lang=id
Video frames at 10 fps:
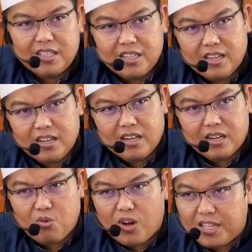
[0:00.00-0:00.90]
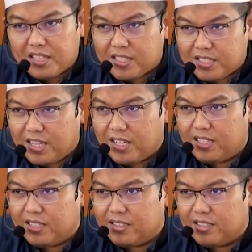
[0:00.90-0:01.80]
Uh,
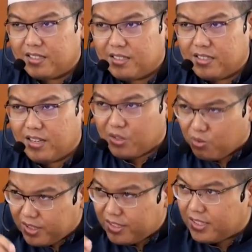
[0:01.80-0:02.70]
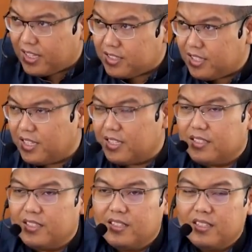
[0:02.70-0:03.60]
kualitasnya dan kuantitasnya
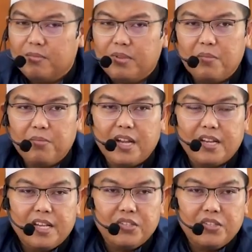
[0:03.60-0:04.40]
pelan-pelan.